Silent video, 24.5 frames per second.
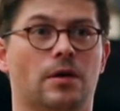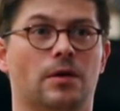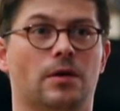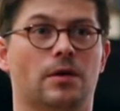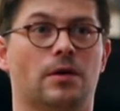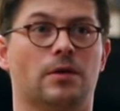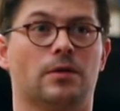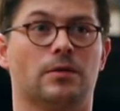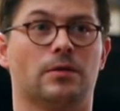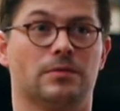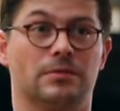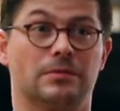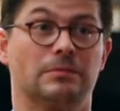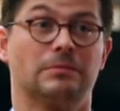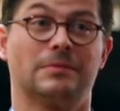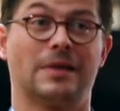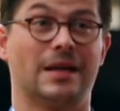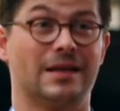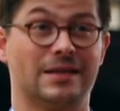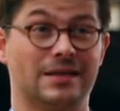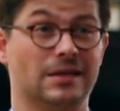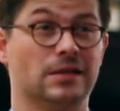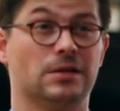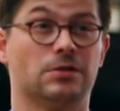euh,
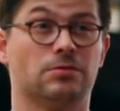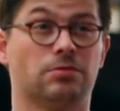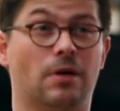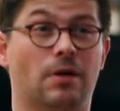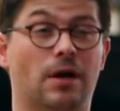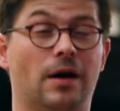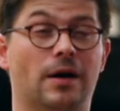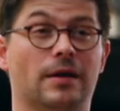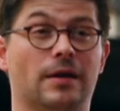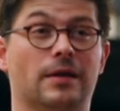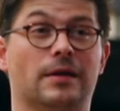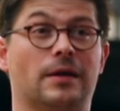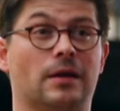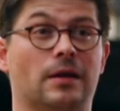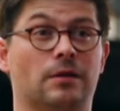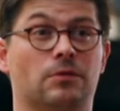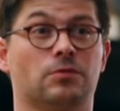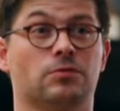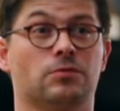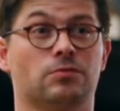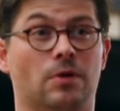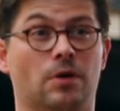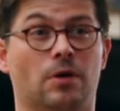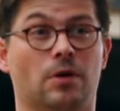quels qu'ils soient et
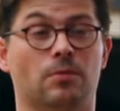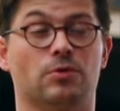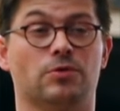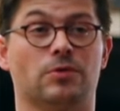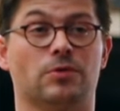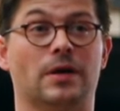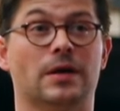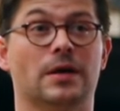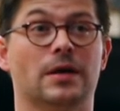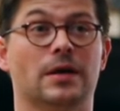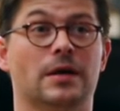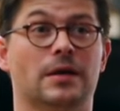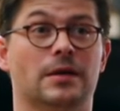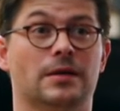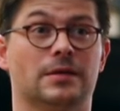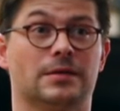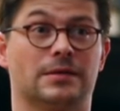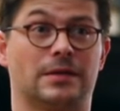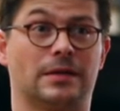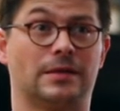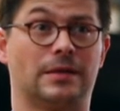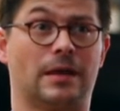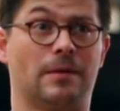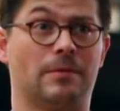quels que soient leurs besoins.
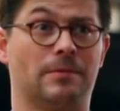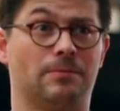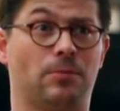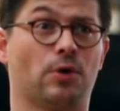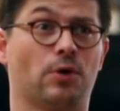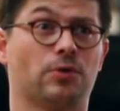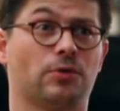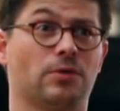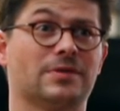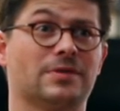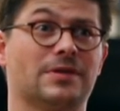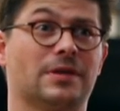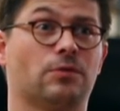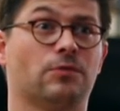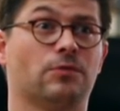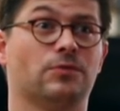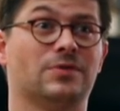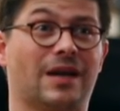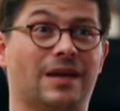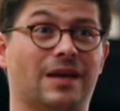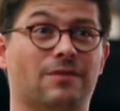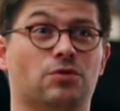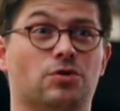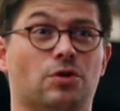Ce qui est important, c'est que
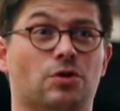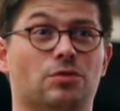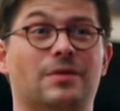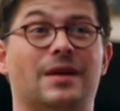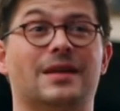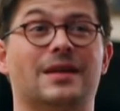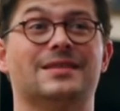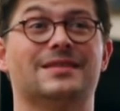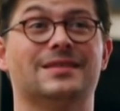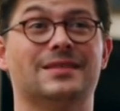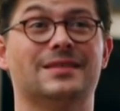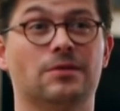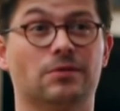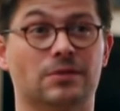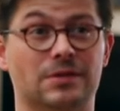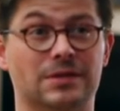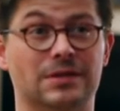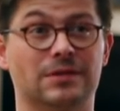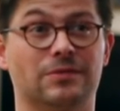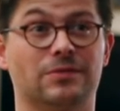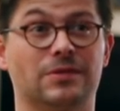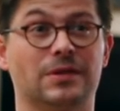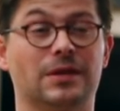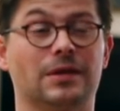vous arrivez aujourd'hui à les
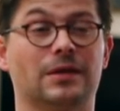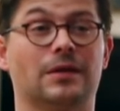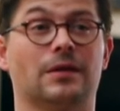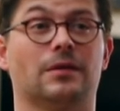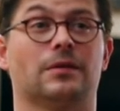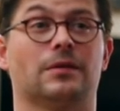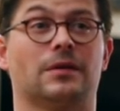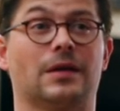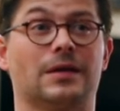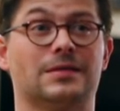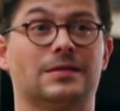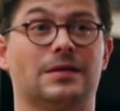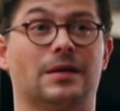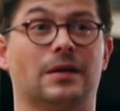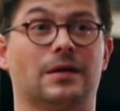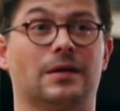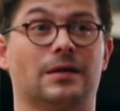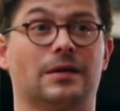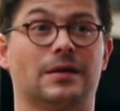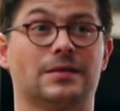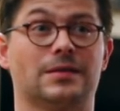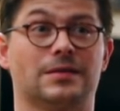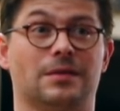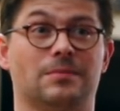identifier euh, grâce
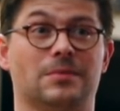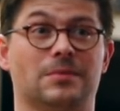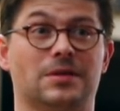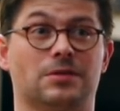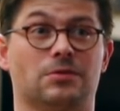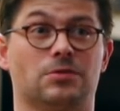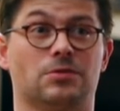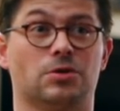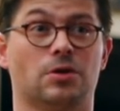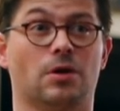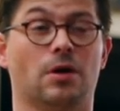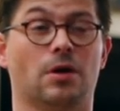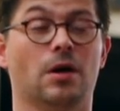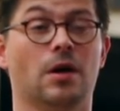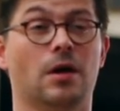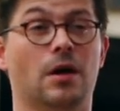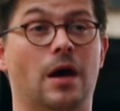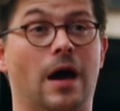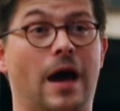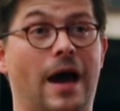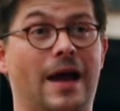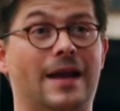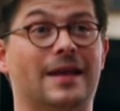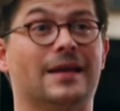à, Messenger,
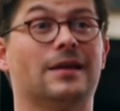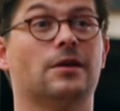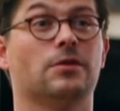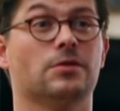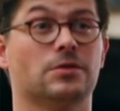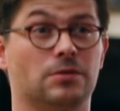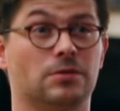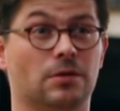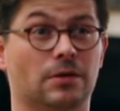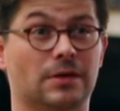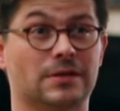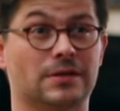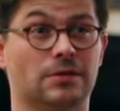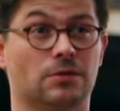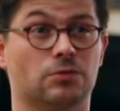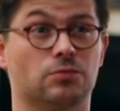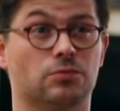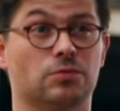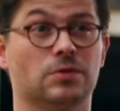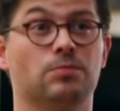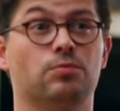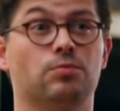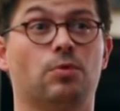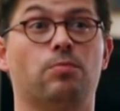à les clusteriser
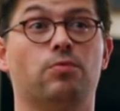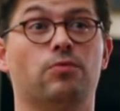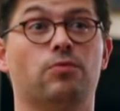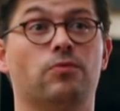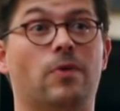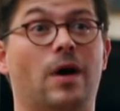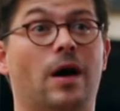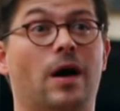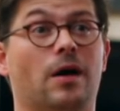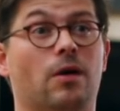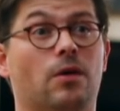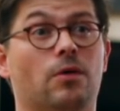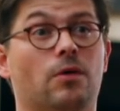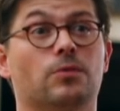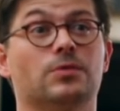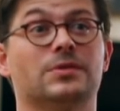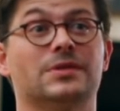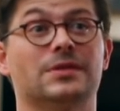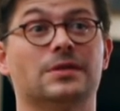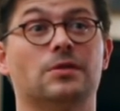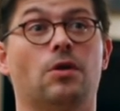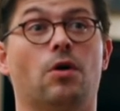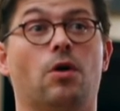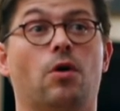ensuite pour pouvoir
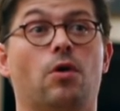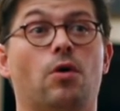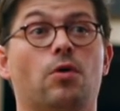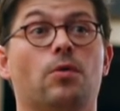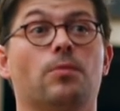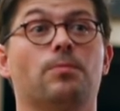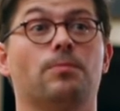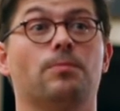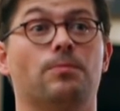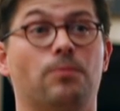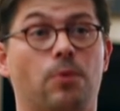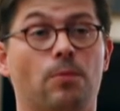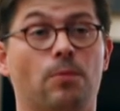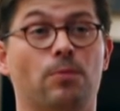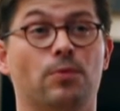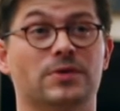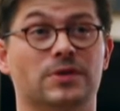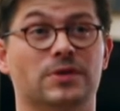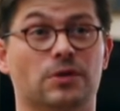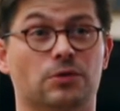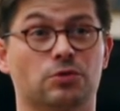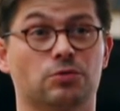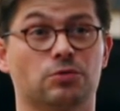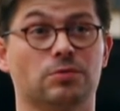aussi leur
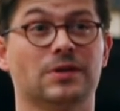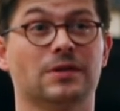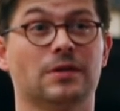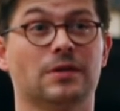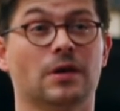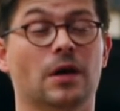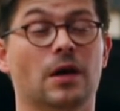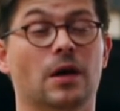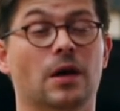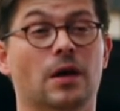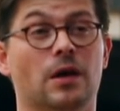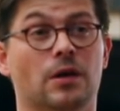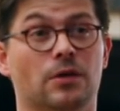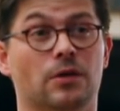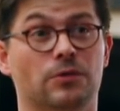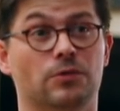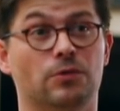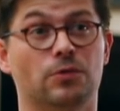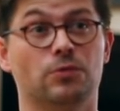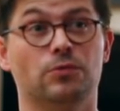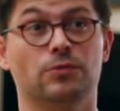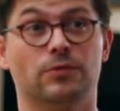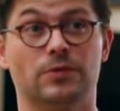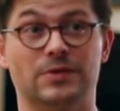proposer ensuite
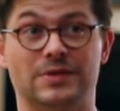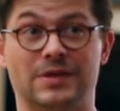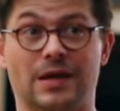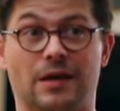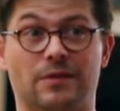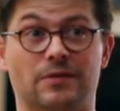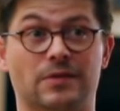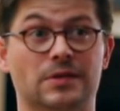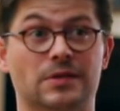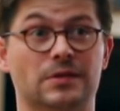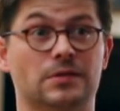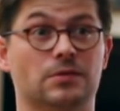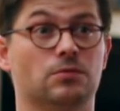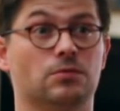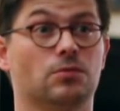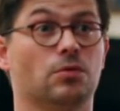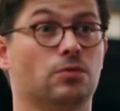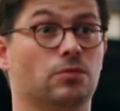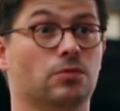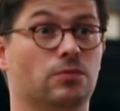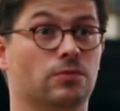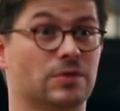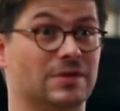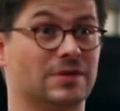de nouveaux services,
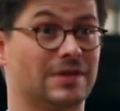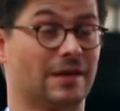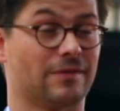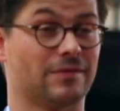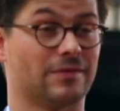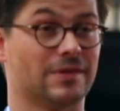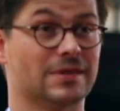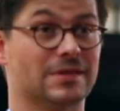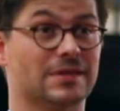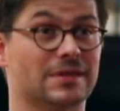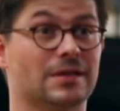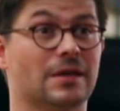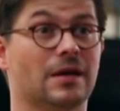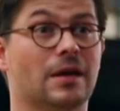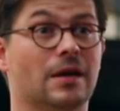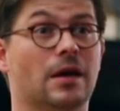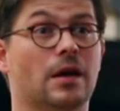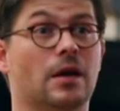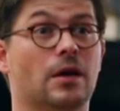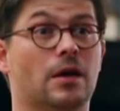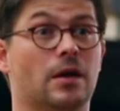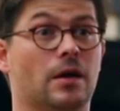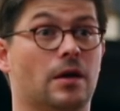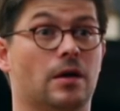de nouveaux services
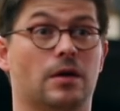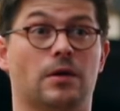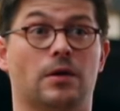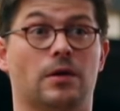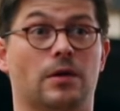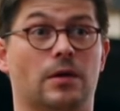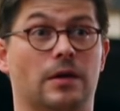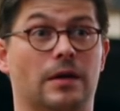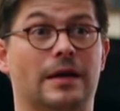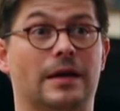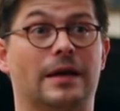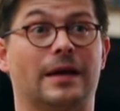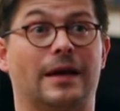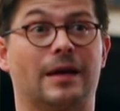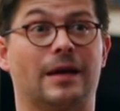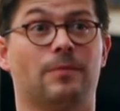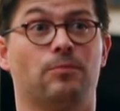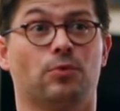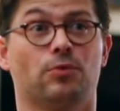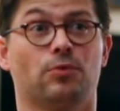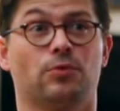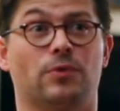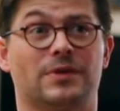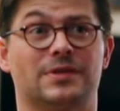euh, et
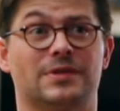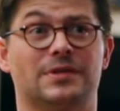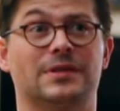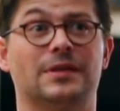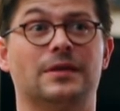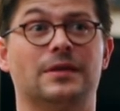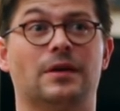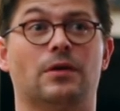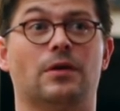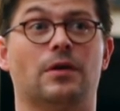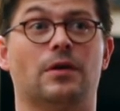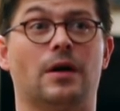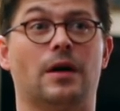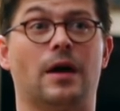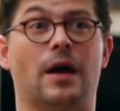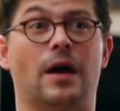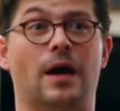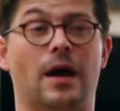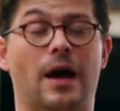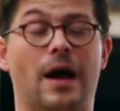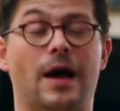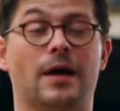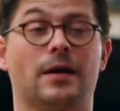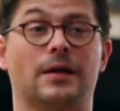répondre ainsi
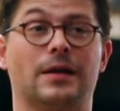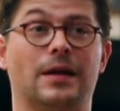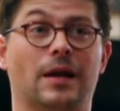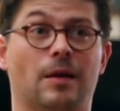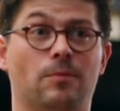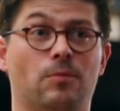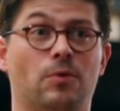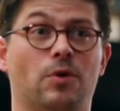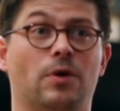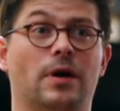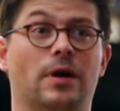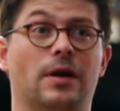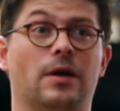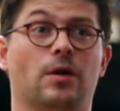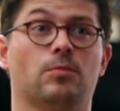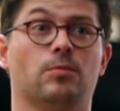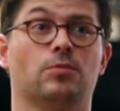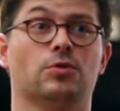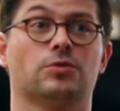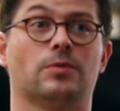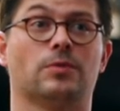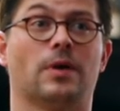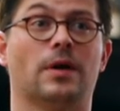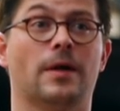clairement à
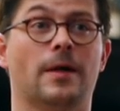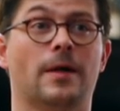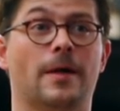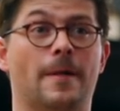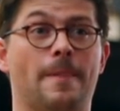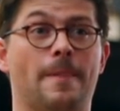leurs besoins.